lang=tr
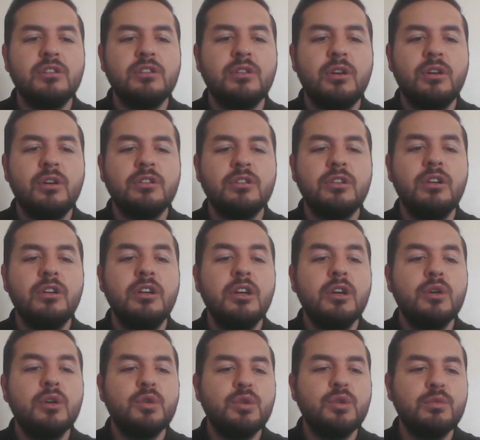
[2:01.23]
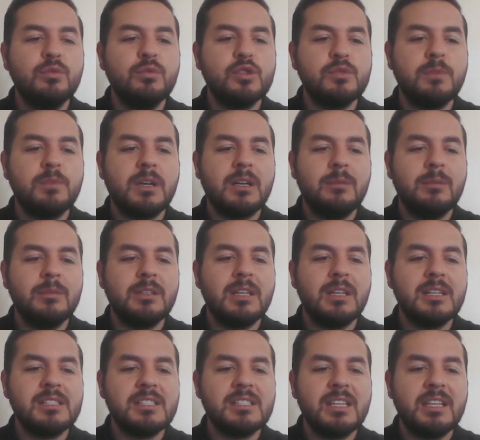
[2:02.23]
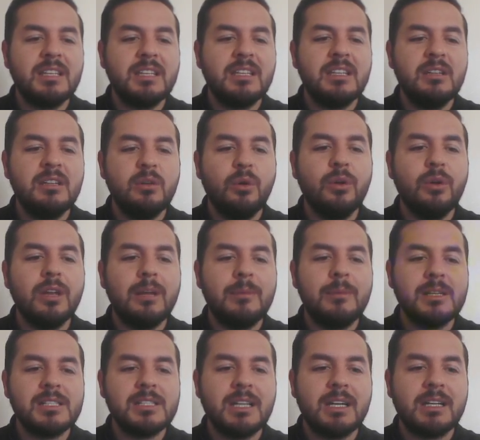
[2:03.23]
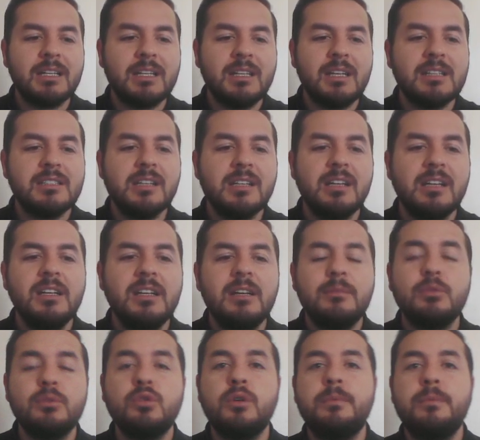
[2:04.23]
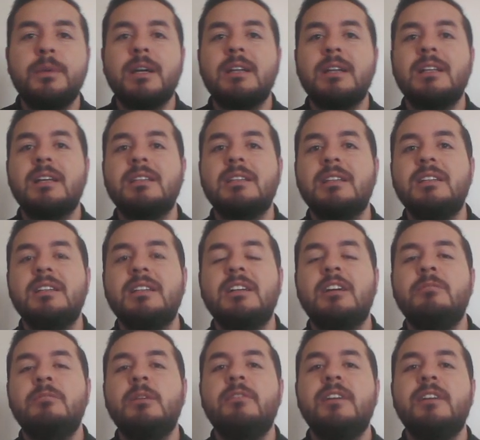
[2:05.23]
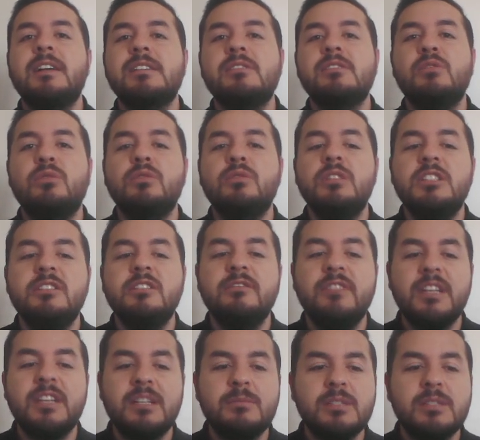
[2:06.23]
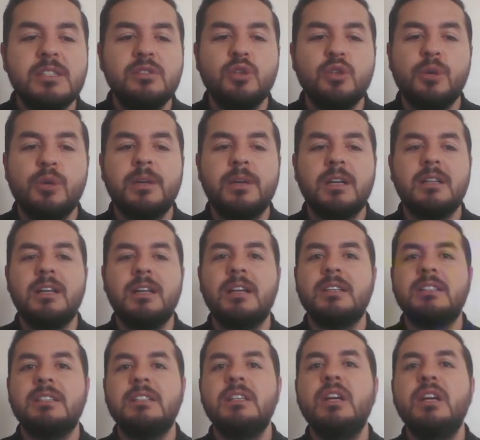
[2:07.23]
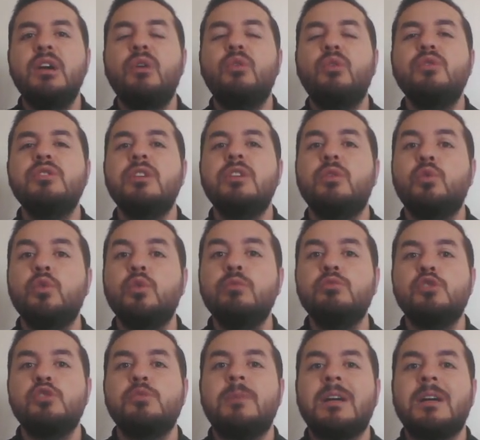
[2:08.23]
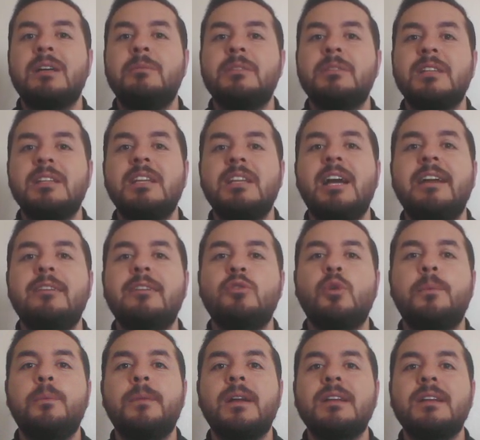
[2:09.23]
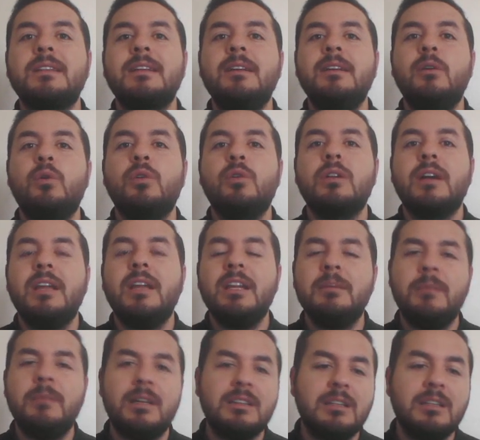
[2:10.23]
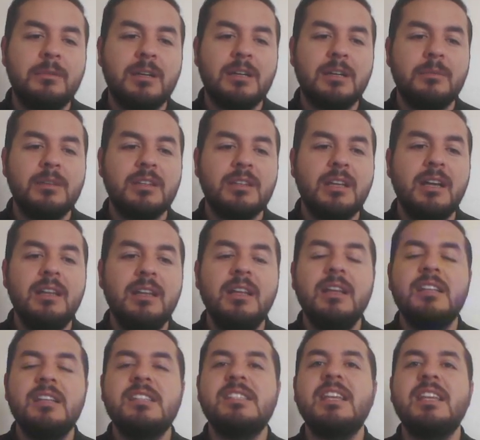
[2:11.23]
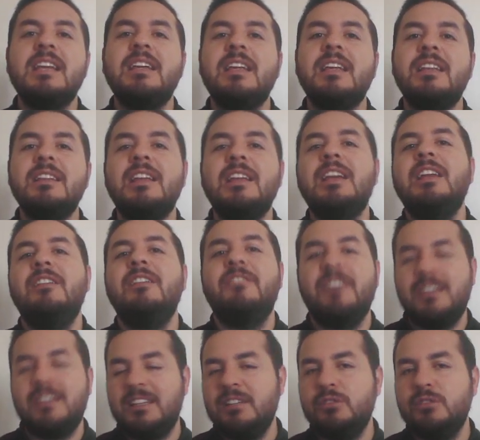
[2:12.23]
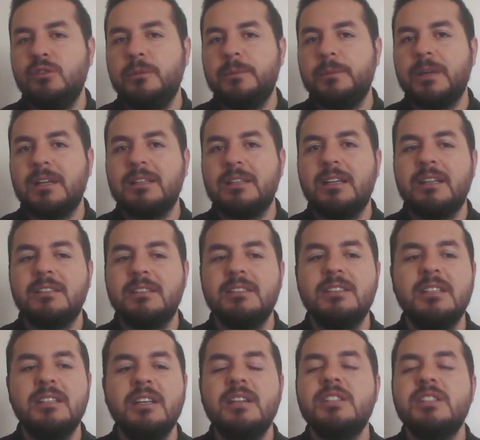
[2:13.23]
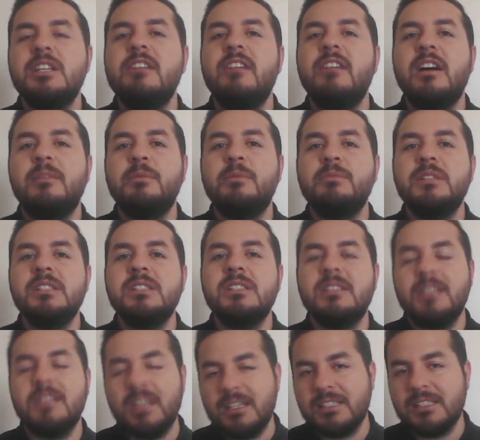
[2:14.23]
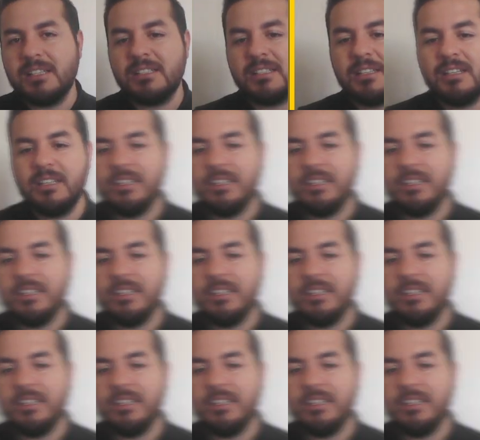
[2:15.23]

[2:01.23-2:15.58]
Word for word: Doğru. Rus bakımından olamaz arkadaşlar. Bu topraklarda fazla topraklardır. O yüzden humus yani topraktaki organik madde bakımından zengin değil fakir topraklardır. Cevabımız D seçeneği.